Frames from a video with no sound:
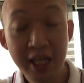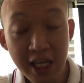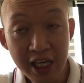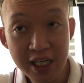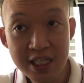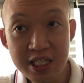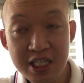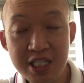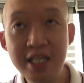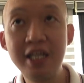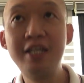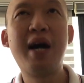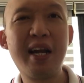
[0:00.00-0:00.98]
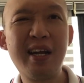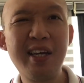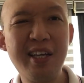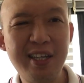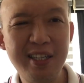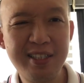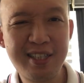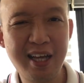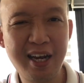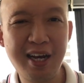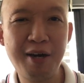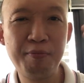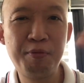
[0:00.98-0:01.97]
is parang
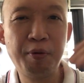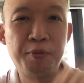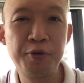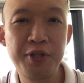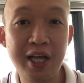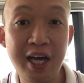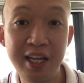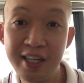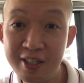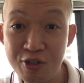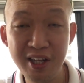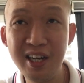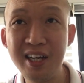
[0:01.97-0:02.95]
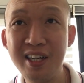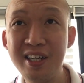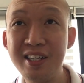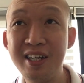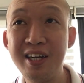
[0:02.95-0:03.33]
iisa lang ang pupuntahan ng, ng,